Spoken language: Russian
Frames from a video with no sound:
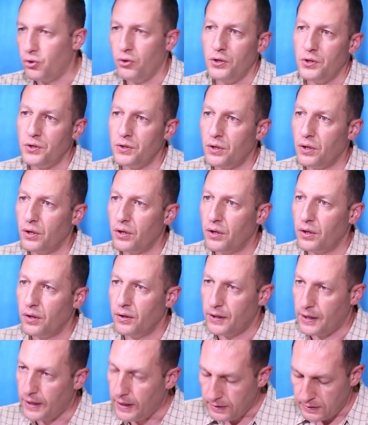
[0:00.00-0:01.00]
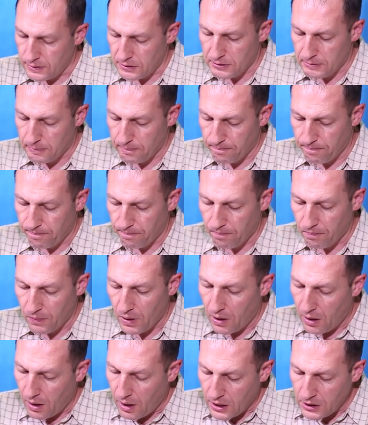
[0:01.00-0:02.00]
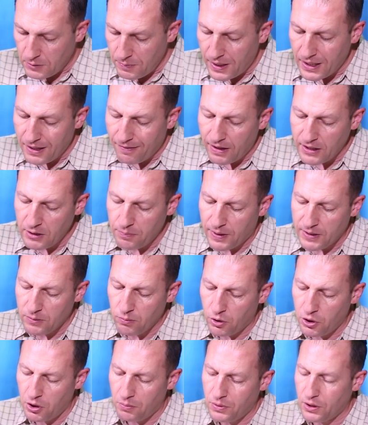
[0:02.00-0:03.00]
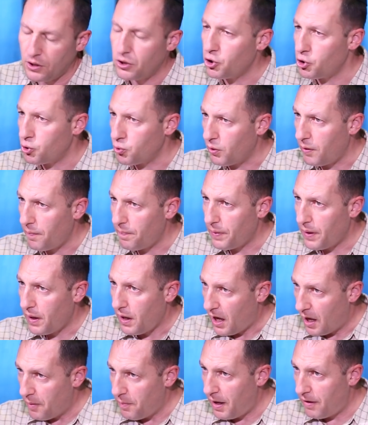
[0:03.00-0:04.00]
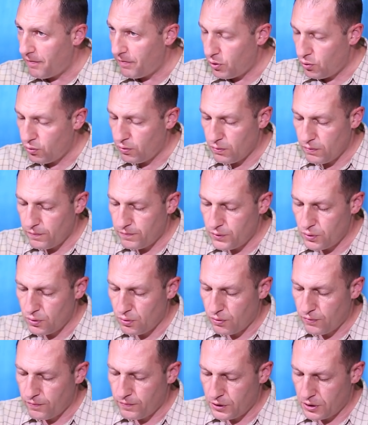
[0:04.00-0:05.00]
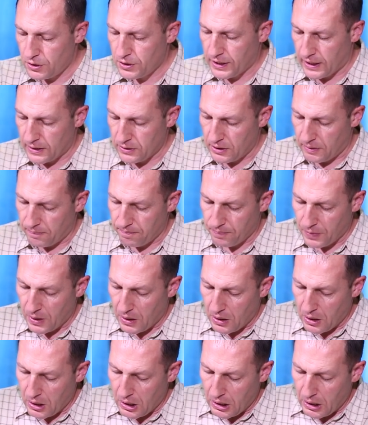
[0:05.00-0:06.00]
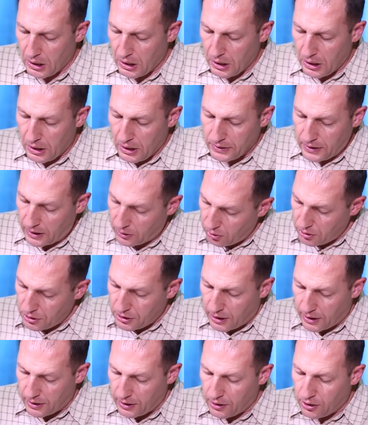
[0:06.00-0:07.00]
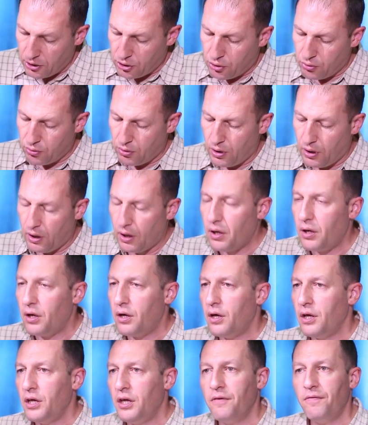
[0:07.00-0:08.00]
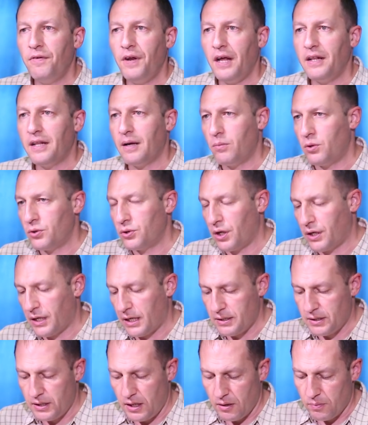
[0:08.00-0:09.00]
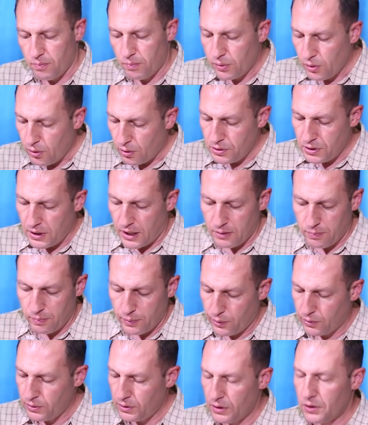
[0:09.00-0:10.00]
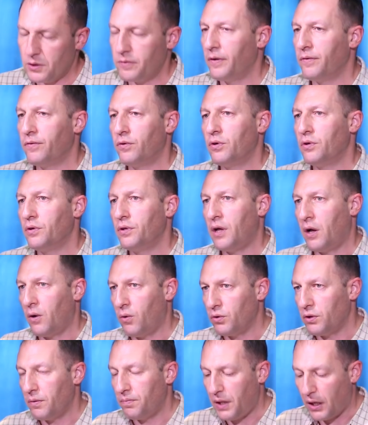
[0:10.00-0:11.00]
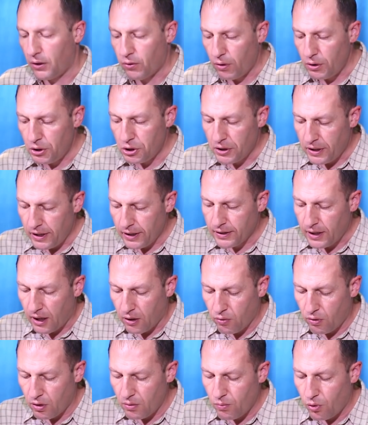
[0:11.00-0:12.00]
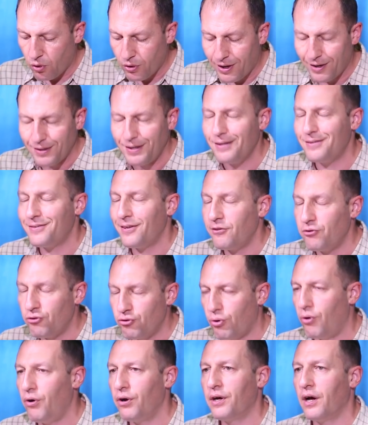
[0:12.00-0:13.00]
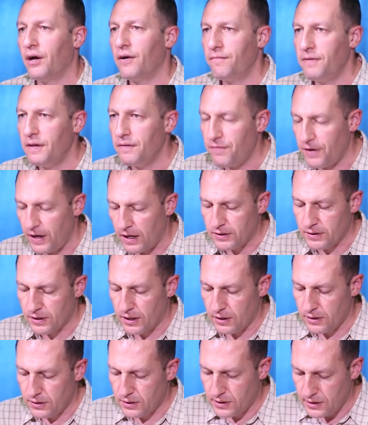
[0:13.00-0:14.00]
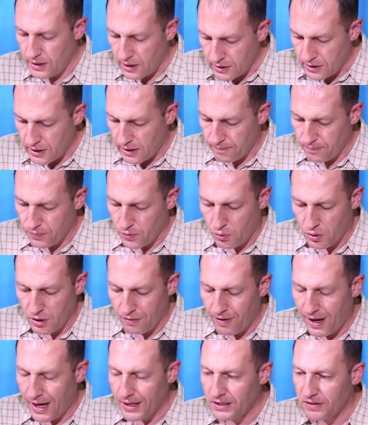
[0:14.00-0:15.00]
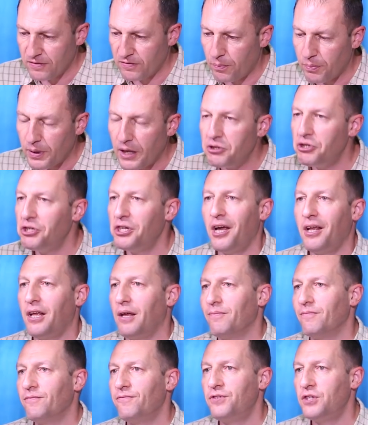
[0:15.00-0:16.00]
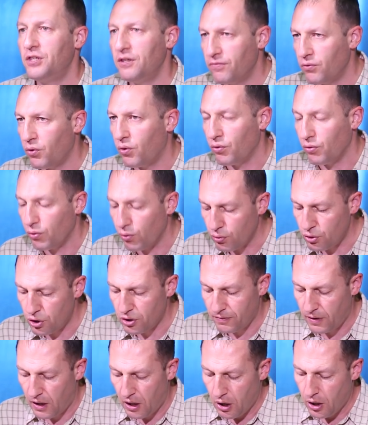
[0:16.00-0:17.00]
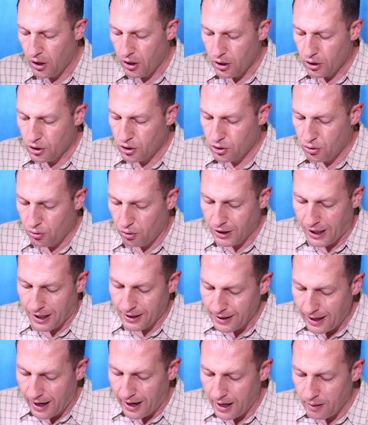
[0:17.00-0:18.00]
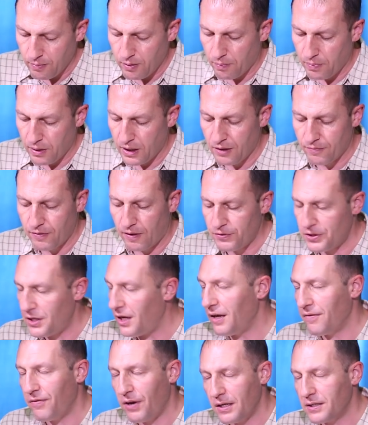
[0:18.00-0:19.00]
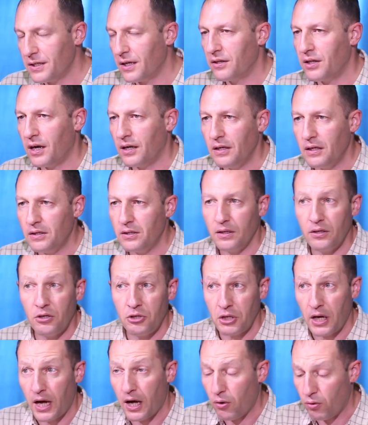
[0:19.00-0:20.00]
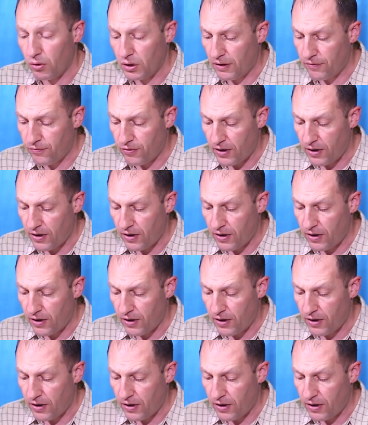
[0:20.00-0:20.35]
то есть кризис. Теперь давайте посмотрим на Иешуа, имея в виду все вышесказанное. С одной стороны, Иешуа – еврей до мозга костей, плоть от плоти своего народа. Такой человек, как он, мог родиться только в еврейской среде. Он является воплощением всего лучшего, что когда-либо было во всей еврейской традиции, начиная от